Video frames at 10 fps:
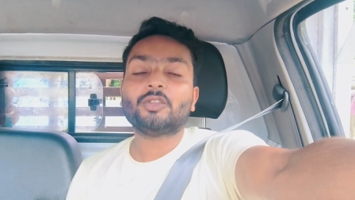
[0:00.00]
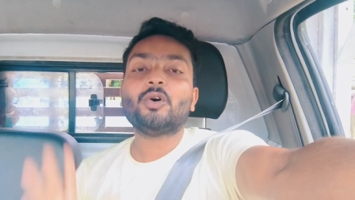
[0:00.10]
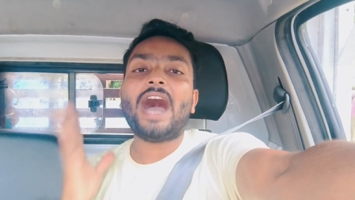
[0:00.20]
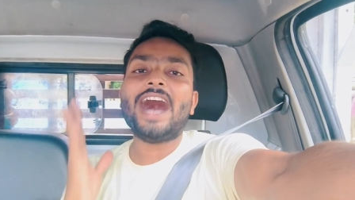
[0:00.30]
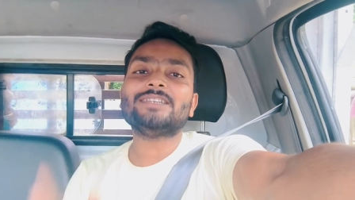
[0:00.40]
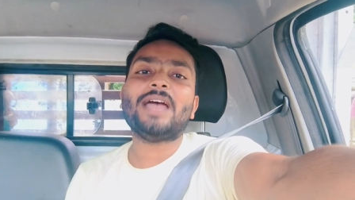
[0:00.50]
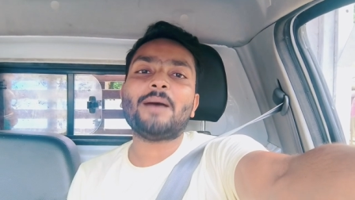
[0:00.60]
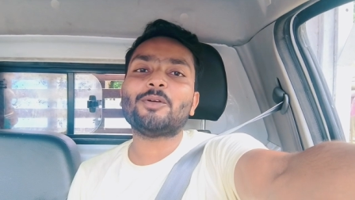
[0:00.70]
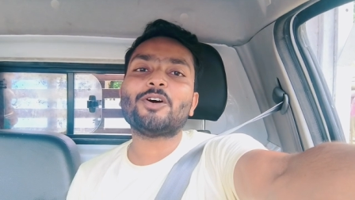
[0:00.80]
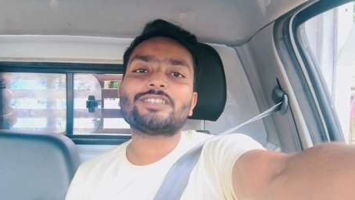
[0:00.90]
तो आज मैं
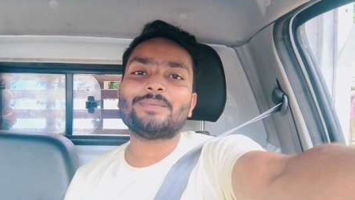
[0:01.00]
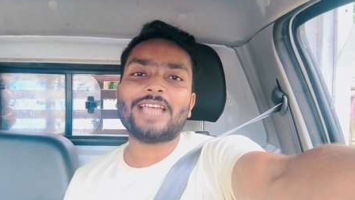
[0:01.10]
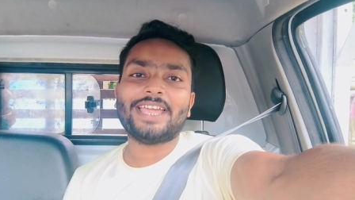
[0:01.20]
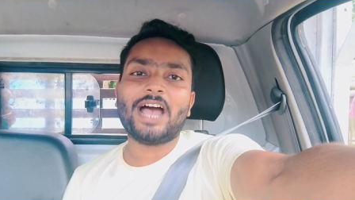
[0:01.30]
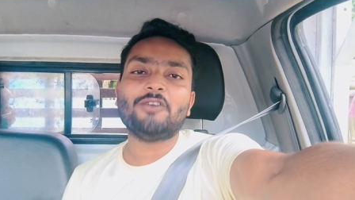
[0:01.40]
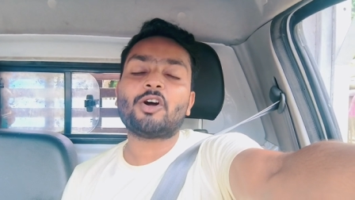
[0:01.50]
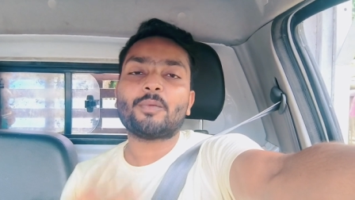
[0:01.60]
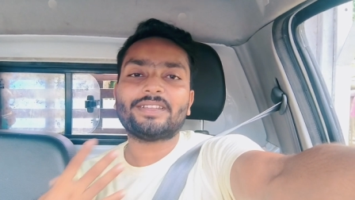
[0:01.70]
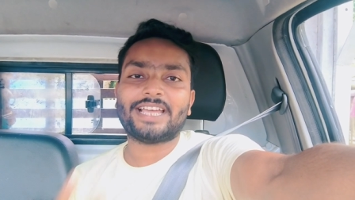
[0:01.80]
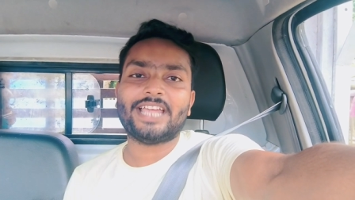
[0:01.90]
आप लोगों को समझाया हूँ
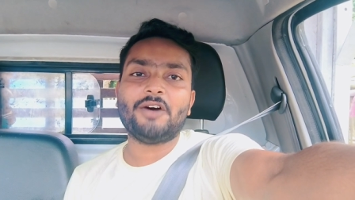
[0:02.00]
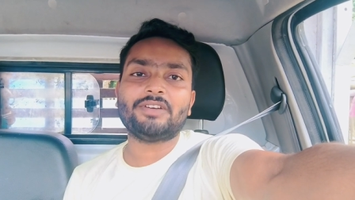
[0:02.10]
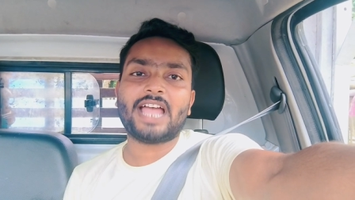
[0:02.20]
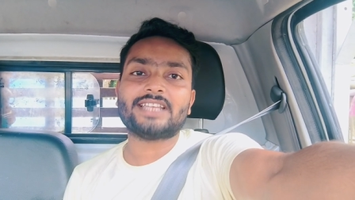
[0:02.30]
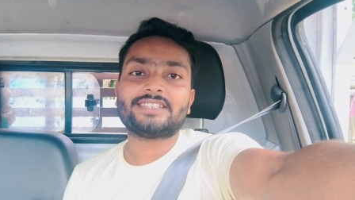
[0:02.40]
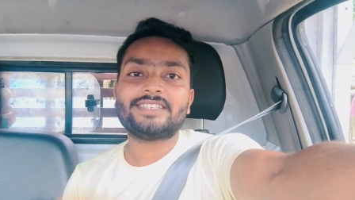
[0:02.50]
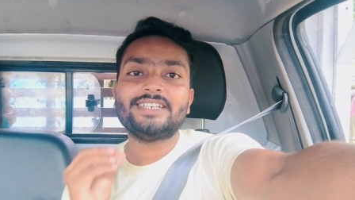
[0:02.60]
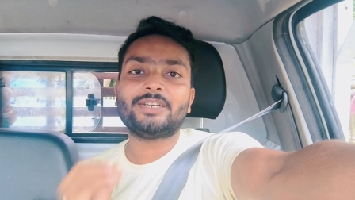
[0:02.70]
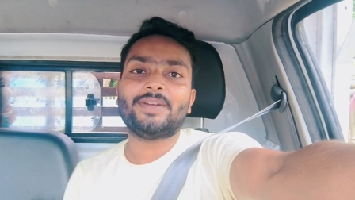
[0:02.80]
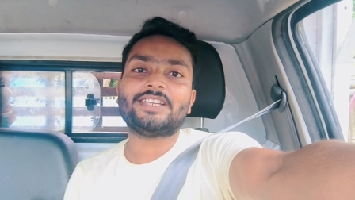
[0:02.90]
और बताया हूँ क्या
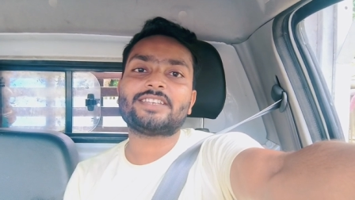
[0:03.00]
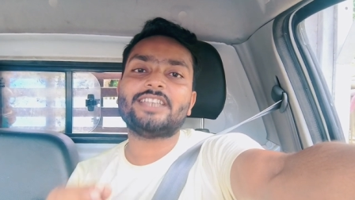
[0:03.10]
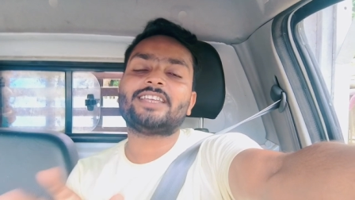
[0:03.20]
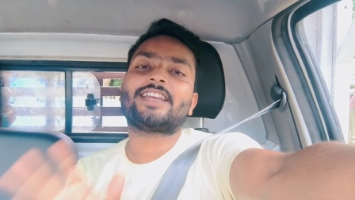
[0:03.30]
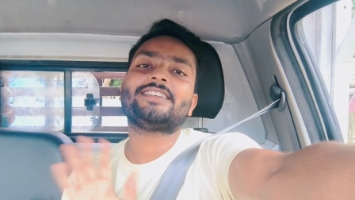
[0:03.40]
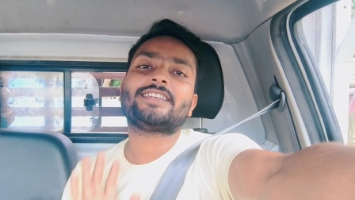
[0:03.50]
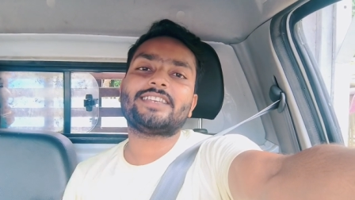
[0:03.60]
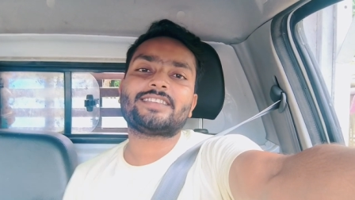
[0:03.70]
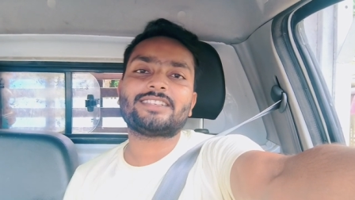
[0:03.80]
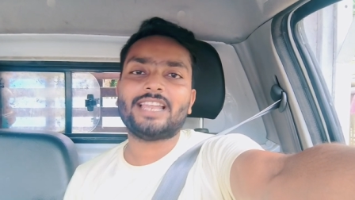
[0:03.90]
सीट बेल्ट सही तरीके से
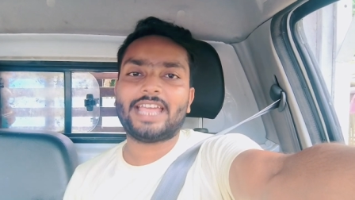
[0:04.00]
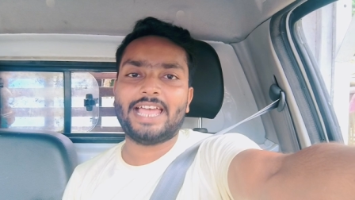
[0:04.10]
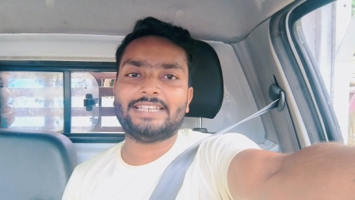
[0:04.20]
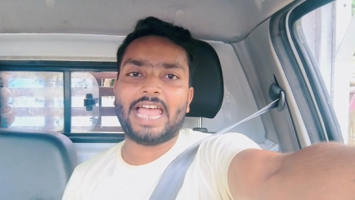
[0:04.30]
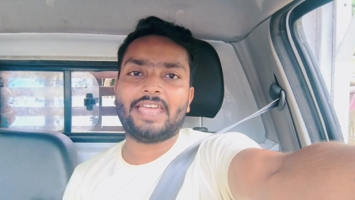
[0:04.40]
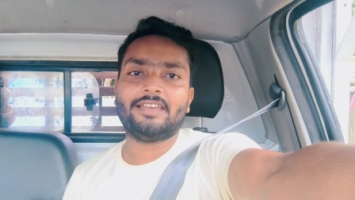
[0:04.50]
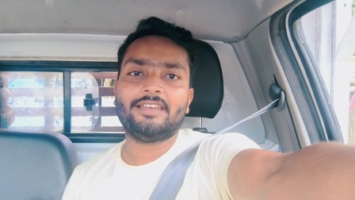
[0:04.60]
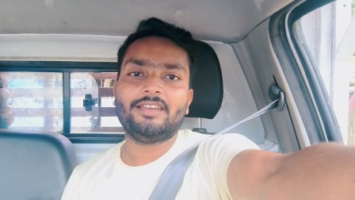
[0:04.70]
किस तरह से लगाया जाए